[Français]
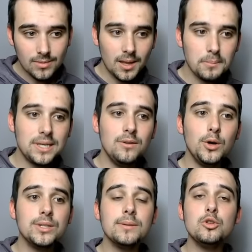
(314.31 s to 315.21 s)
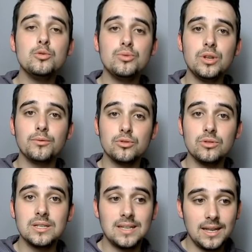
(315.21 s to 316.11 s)
Mais qui va également se booster en fonction
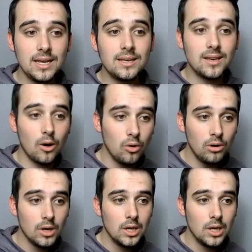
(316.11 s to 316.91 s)
des alliés KO.